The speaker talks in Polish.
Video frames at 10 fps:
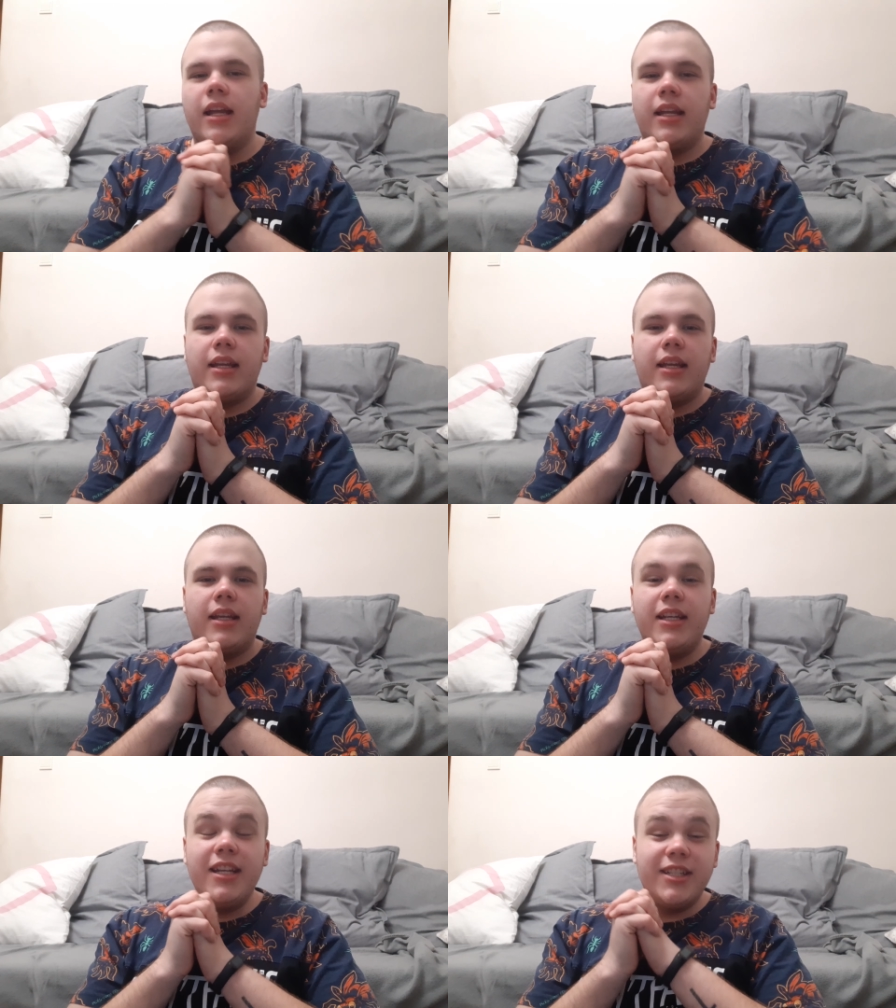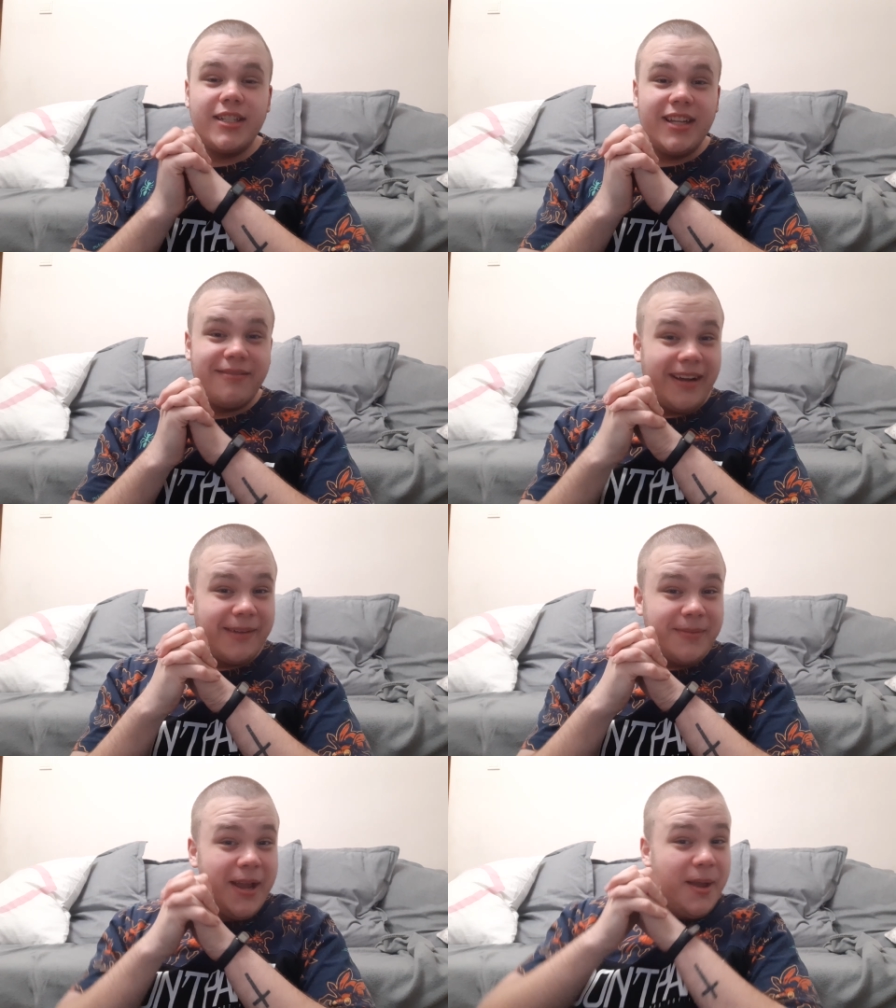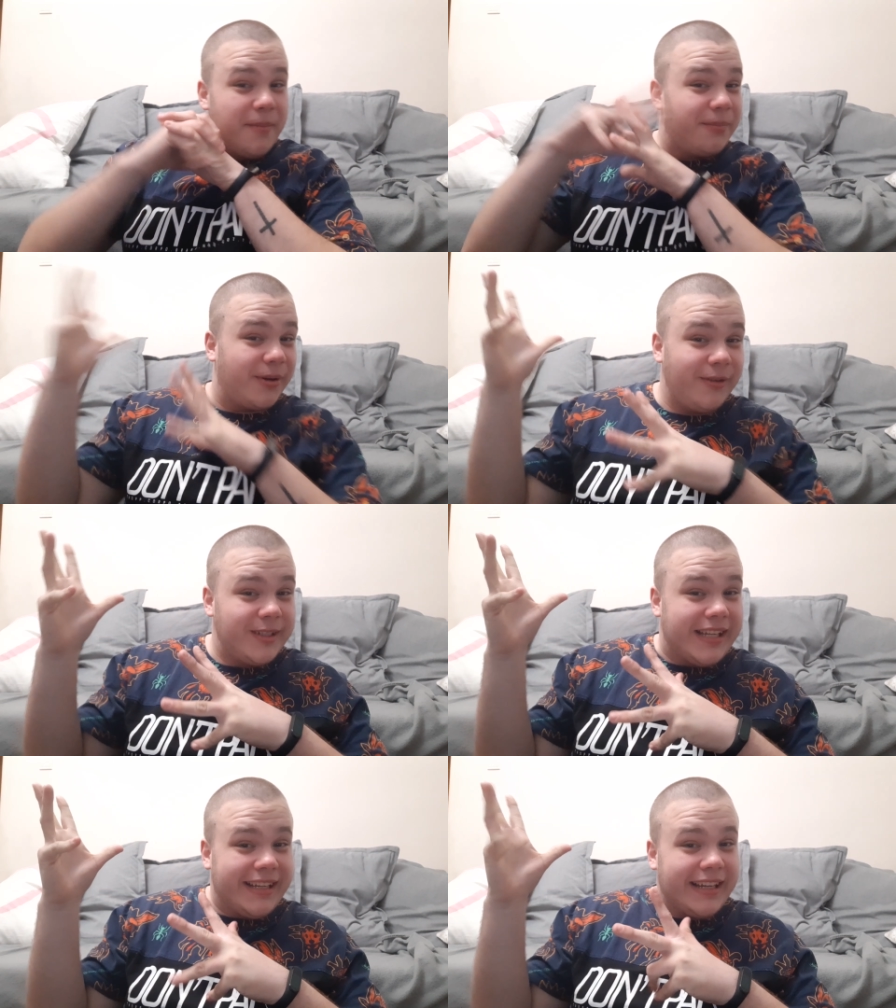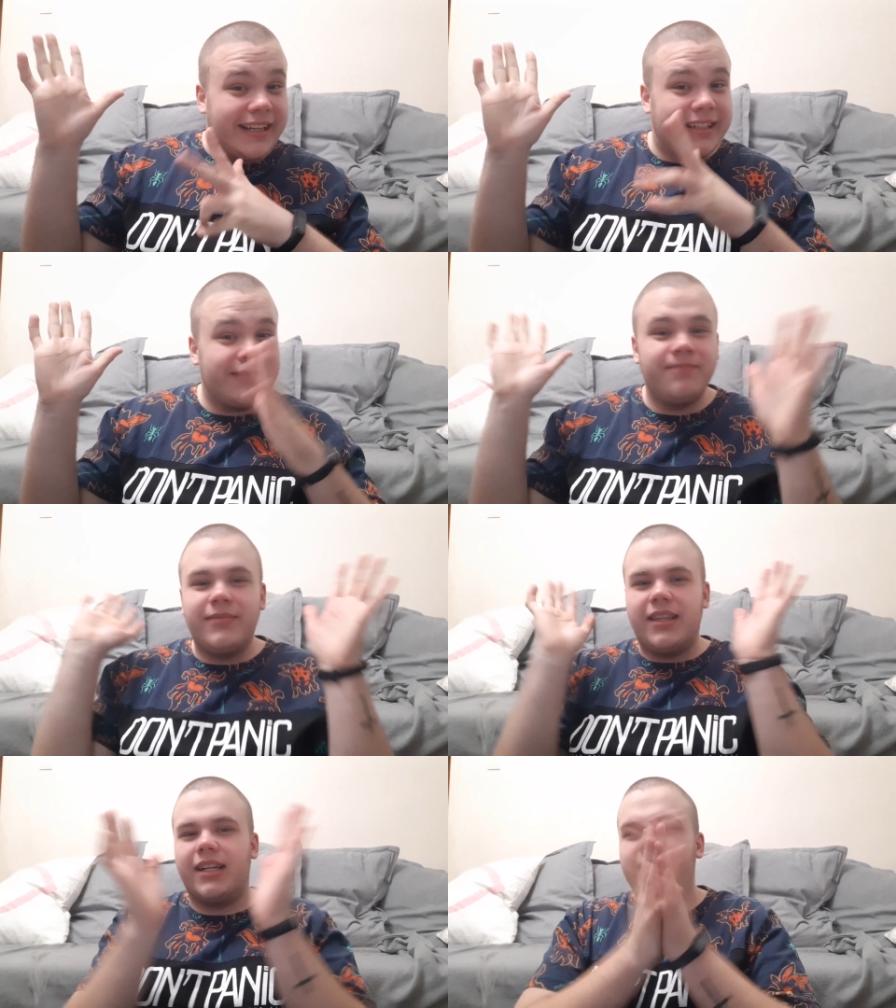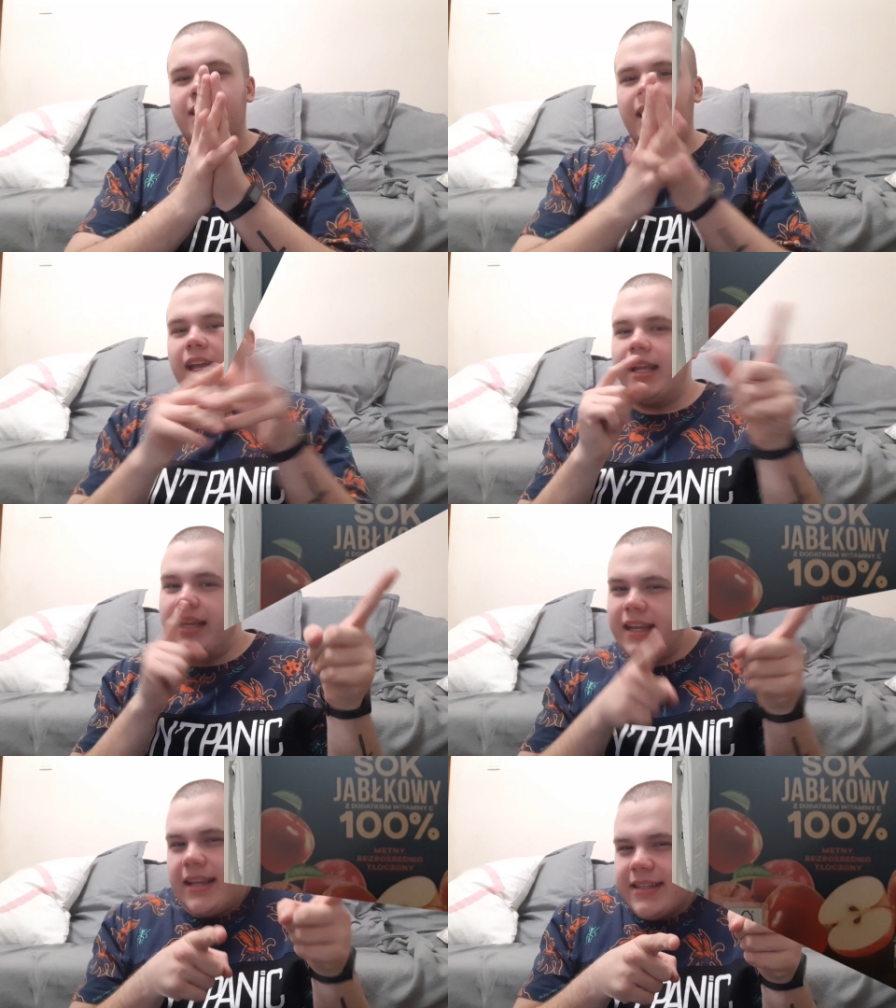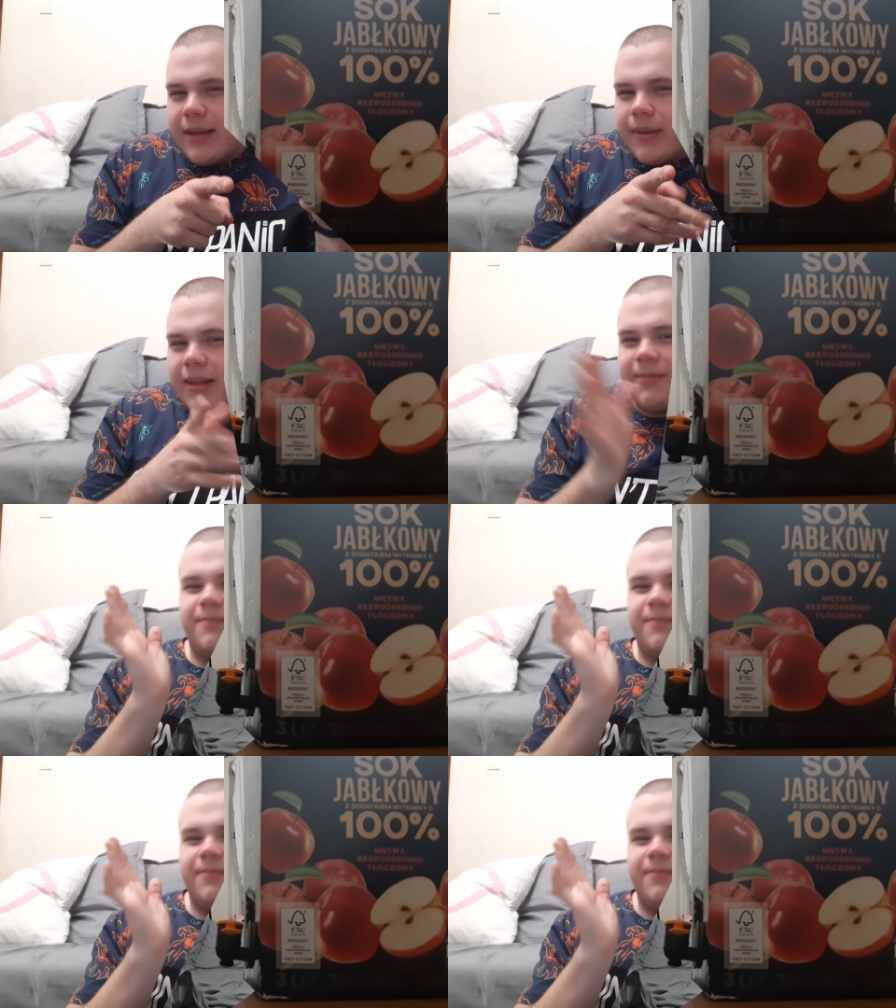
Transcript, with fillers: Y, I życzę Wam powodzenia. Także jedziemy.